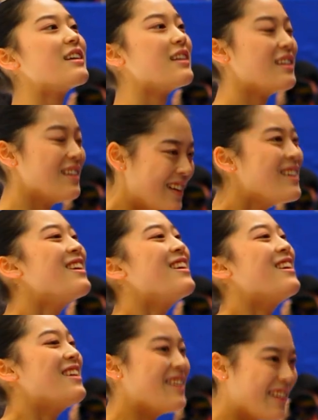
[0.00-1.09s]
女子
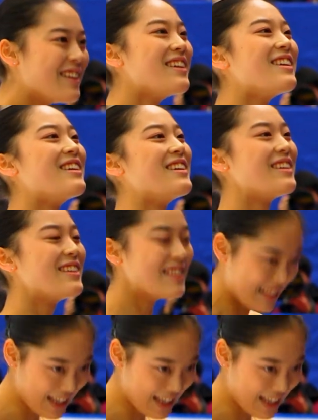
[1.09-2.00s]
ショートプログラム最